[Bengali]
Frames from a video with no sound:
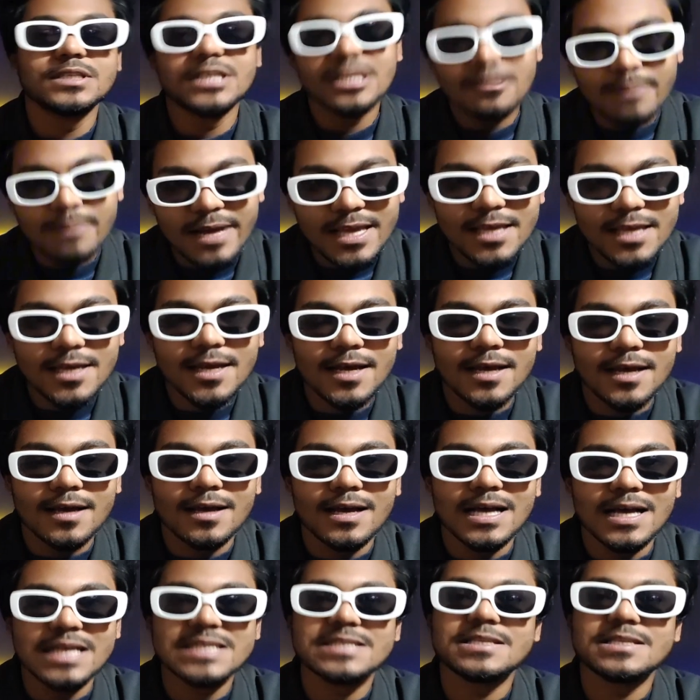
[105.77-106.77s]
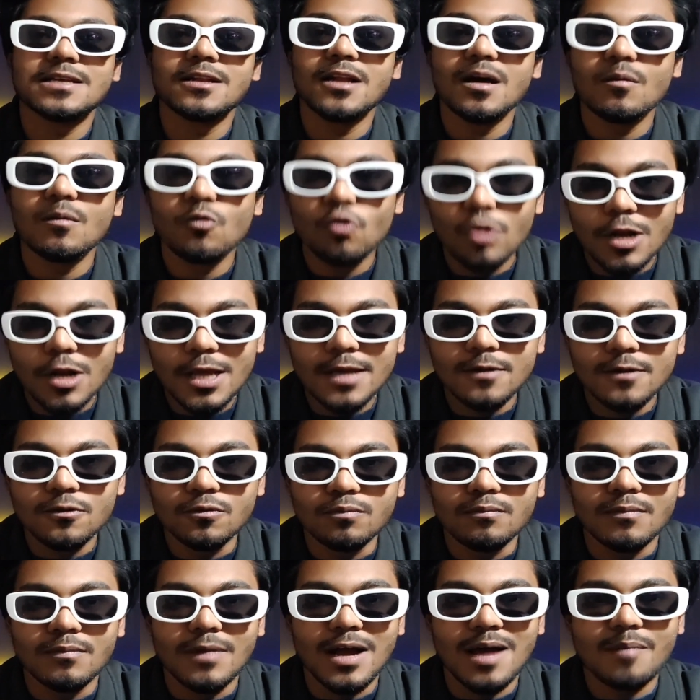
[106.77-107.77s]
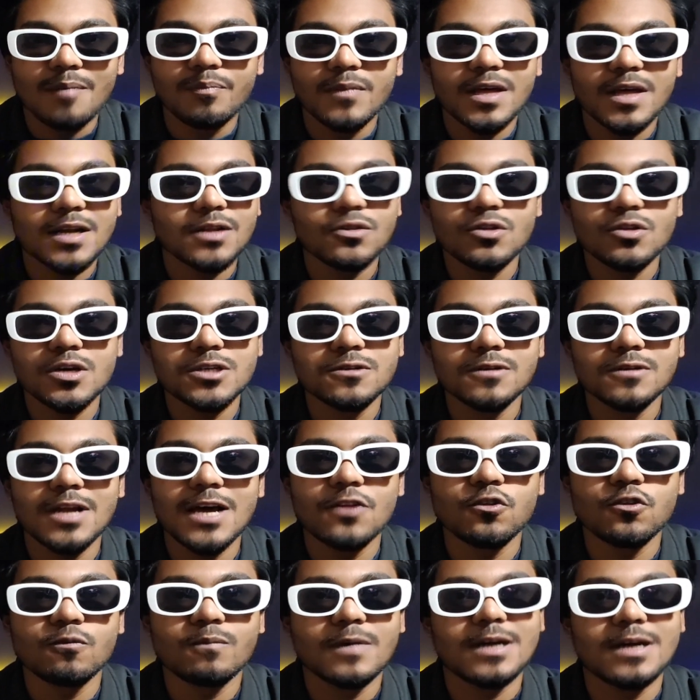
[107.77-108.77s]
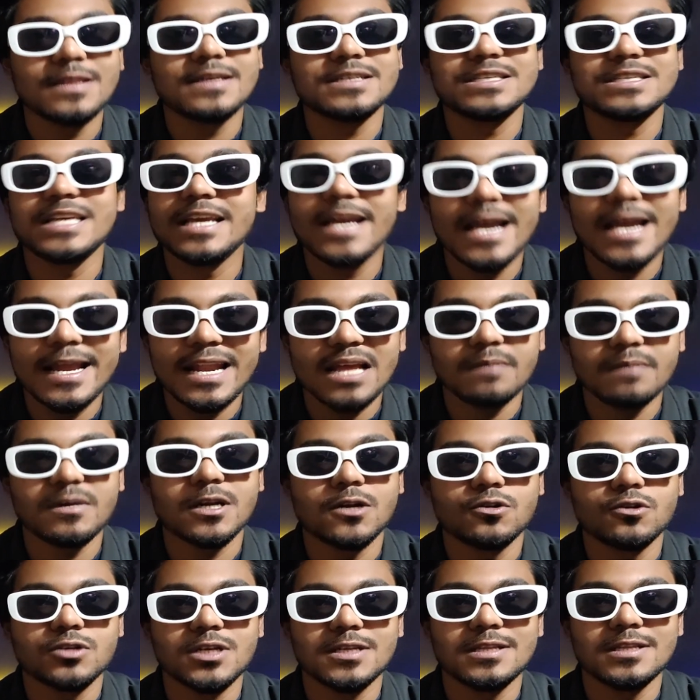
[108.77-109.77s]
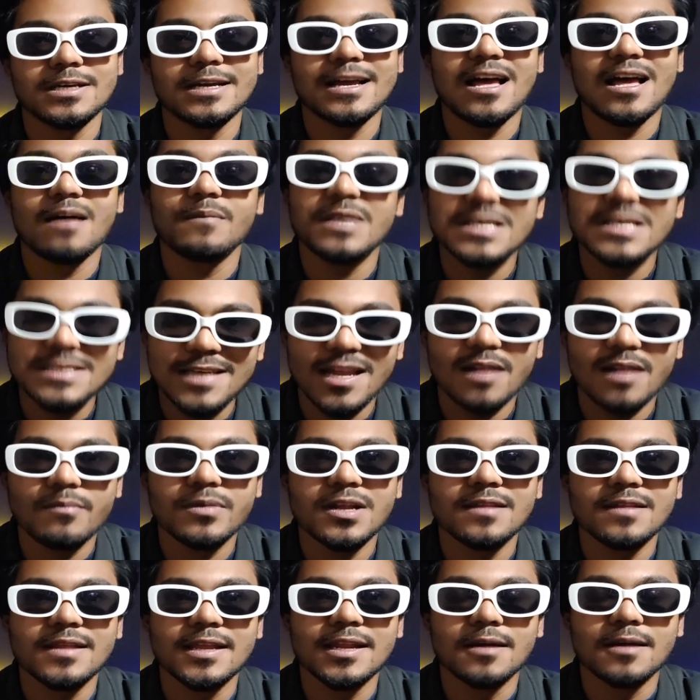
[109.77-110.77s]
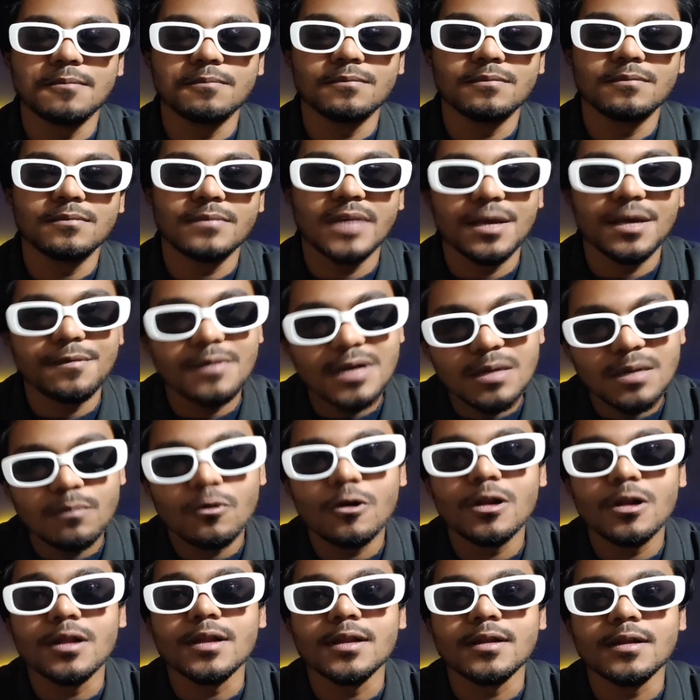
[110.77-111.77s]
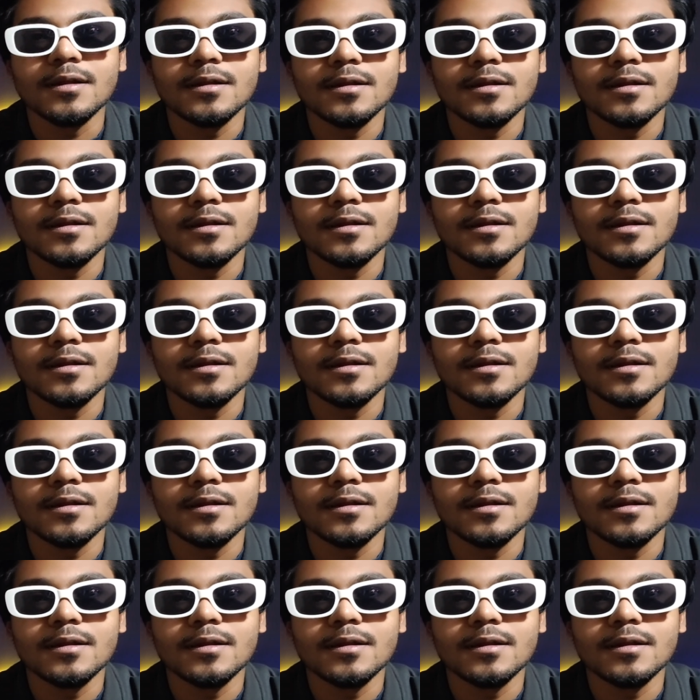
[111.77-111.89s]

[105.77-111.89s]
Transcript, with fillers: জি ভাইয়া আসসালামু আলাইকুম আপনারা তো আসলে আদব কায়দা শেখাই নাই মাদ্রাসা থেকে আমি সালামটা দিলাম এবারে বলেন